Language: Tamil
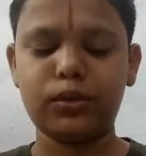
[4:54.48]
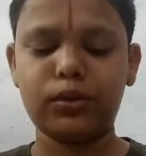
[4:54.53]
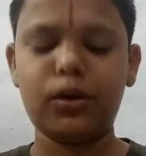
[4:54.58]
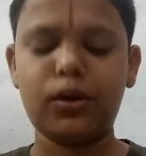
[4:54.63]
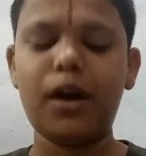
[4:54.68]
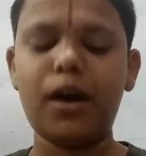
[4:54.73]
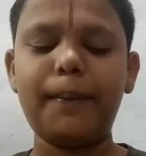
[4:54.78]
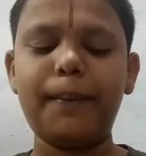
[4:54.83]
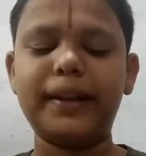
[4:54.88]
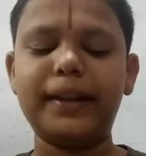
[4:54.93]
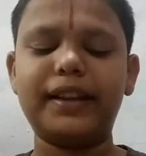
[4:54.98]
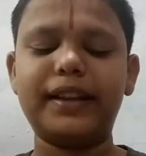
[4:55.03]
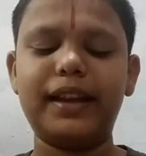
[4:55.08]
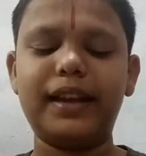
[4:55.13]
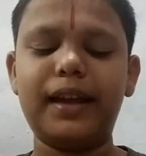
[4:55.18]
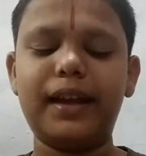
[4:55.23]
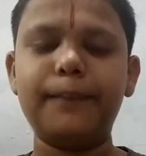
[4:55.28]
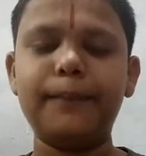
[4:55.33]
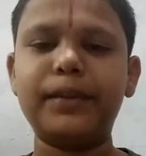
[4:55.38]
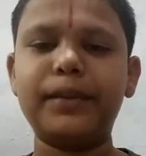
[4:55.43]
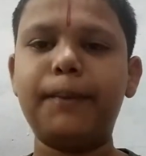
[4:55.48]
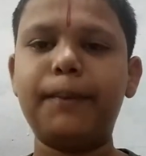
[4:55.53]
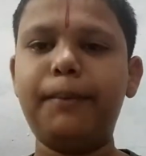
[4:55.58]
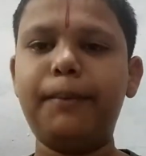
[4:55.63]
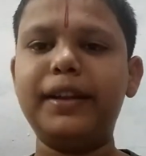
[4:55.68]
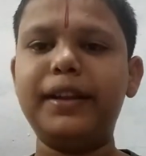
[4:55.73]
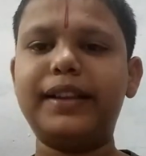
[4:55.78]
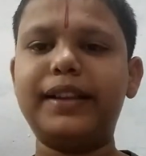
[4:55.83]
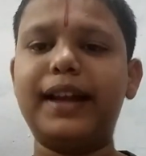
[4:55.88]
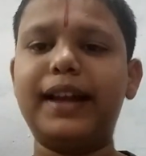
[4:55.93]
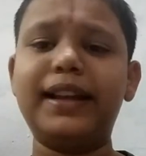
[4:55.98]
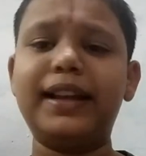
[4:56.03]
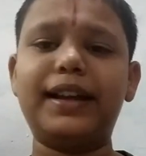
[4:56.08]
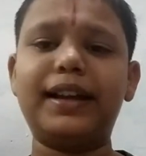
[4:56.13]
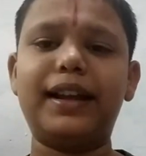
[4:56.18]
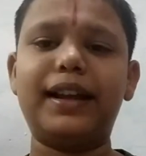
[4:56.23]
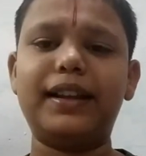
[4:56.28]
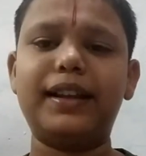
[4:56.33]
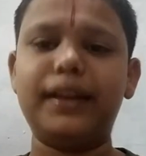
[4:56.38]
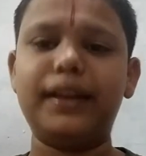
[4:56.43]
கோபத்தெல்லாம் எப்படி
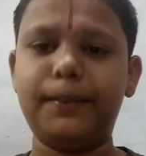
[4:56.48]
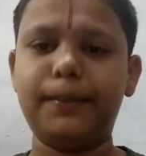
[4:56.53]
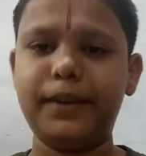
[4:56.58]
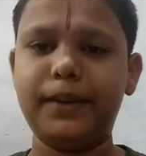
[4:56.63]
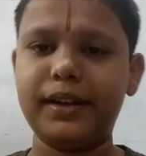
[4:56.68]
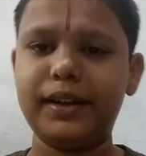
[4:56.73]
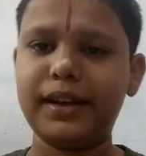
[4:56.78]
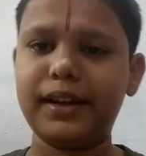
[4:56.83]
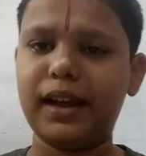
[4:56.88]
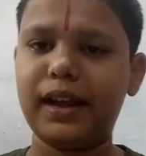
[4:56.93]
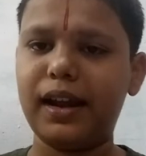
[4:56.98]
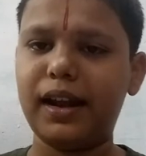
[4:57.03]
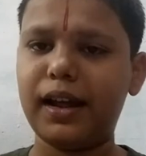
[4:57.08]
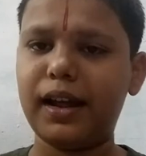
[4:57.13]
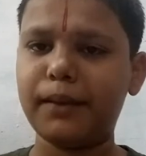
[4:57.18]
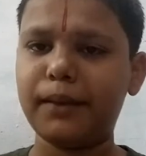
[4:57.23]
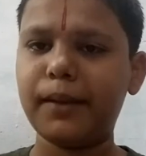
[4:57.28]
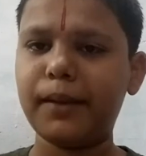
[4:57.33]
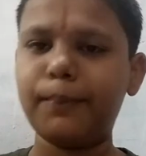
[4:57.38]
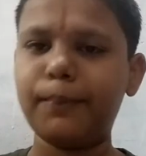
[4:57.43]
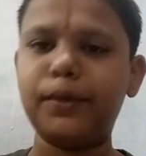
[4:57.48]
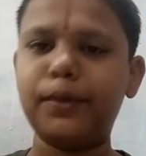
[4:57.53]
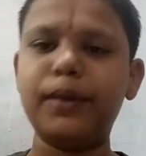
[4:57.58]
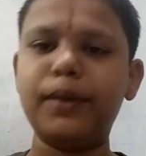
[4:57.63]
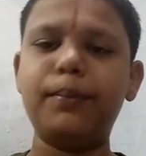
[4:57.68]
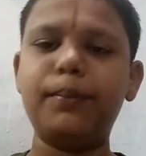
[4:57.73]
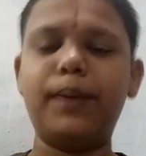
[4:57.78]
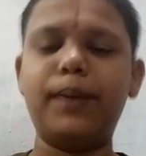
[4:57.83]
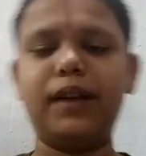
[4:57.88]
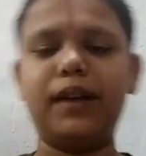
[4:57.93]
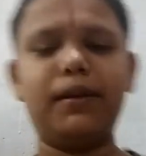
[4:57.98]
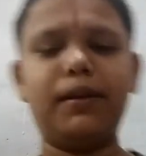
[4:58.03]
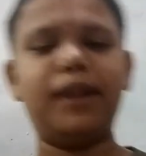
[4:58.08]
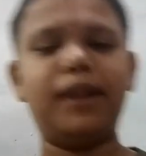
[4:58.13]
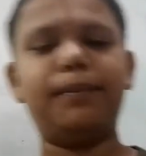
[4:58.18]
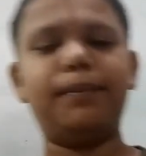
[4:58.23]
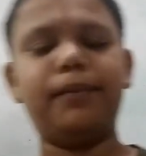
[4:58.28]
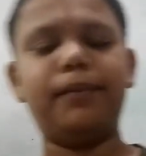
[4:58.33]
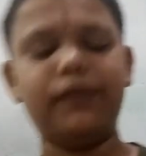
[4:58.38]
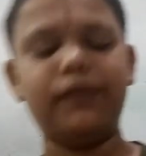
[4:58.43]
தணிக்கிறது அப்படின்னு எல்லாருமே போய்
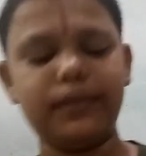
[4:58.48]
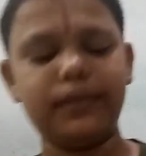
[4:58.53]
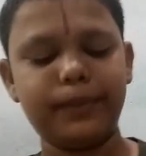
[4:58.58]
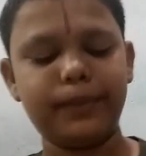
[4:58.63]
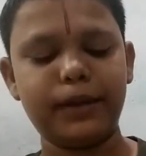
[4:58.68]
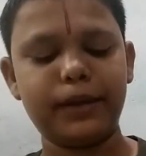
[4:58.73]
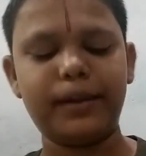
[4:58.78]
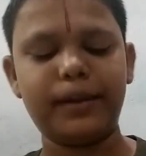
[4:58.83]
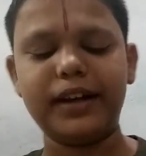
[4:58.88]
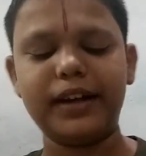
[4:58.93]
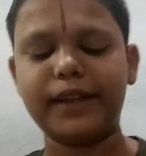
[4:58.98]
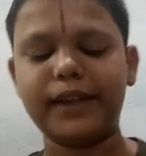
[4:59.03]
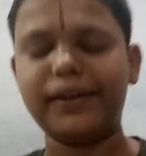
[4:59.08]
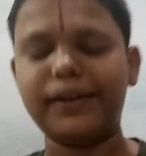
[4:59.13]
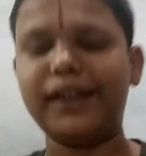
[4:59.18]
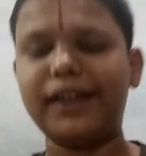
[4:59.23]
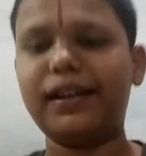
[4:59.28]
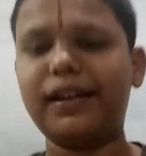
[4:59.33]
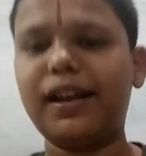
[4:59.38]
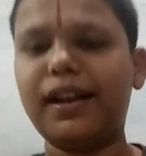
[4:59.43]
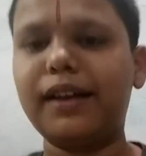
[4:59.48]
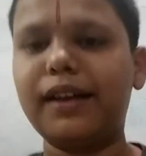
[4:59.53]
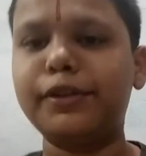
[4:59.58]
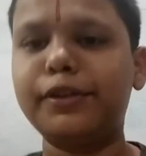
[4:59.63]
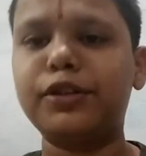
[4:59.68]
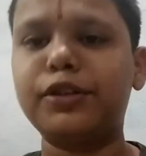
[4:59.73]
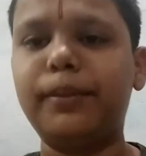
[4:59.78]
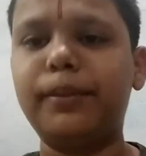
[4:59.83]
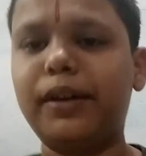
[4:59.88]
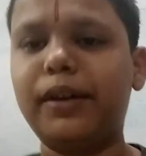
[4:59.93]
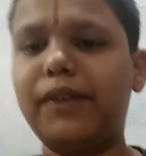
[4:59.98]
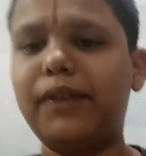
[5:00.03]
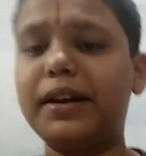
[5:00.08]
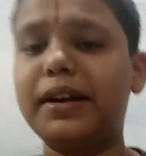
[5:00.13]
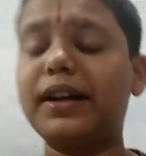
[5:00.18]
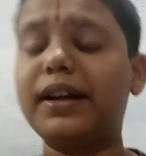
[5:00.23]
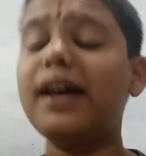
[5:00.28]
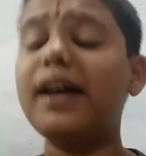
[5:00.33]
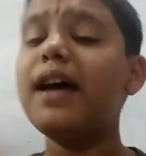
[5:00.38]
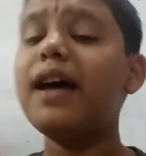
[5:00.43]
பகவான் பெருமாள்கிட்ட வேண்டுறாங்க விஷ்ணு
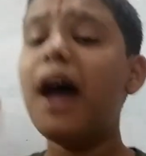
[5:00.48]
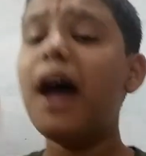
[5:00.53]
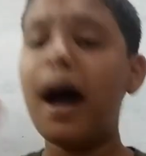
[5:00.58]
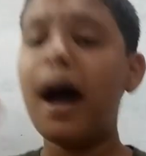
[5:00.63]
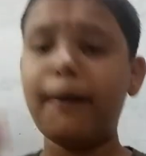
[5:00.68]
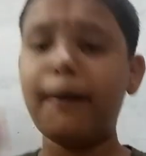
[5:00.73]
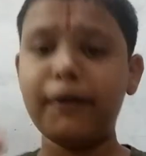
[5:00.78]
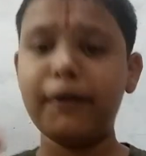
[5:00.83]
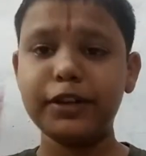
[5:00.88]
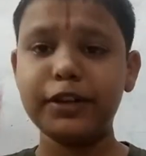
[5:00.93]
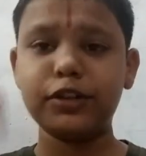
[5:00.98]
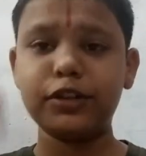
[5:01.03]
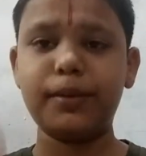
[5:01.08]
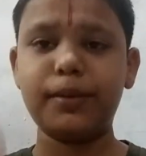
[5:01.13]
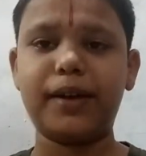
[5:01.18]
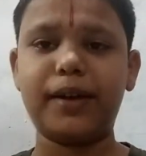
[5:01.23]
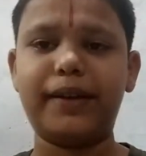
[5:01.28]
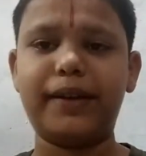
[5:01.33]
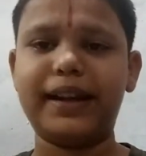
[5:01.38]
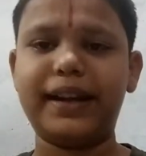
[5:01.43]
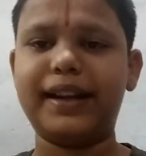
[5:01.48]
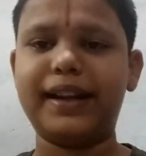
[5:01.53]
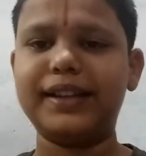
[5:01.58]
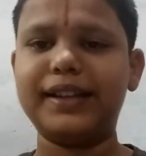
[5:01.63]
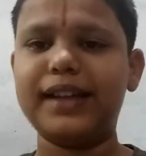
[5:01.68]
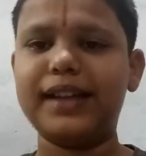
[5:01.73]
பகவான்கிட்ட அப்ப விஷ்ணு பகவான் என்ன